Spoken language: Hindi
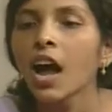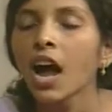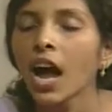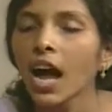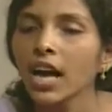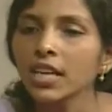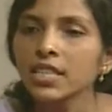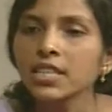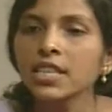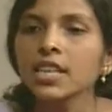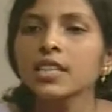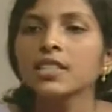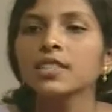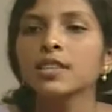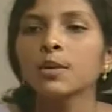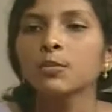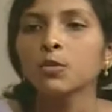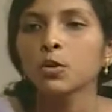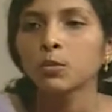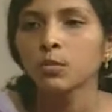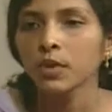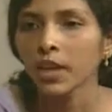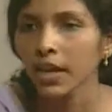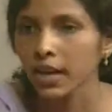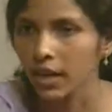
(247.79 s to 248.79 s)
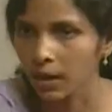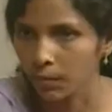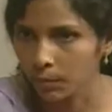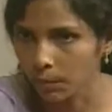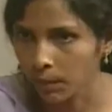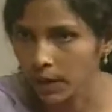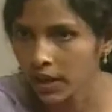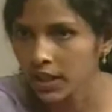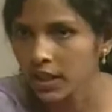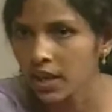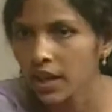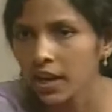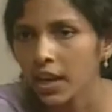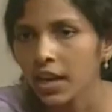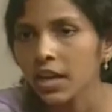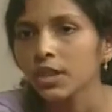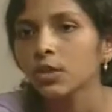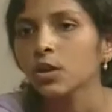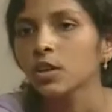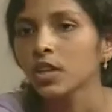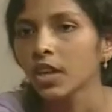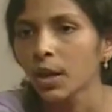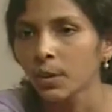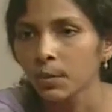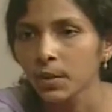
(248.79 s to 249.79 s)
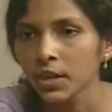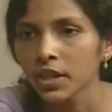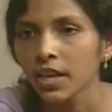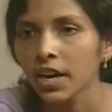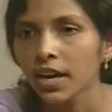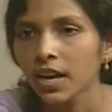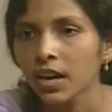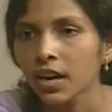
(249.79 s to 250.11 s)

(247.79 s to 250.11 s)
अच्छा जब तुमने खम्बे देखे तो ये भी देखा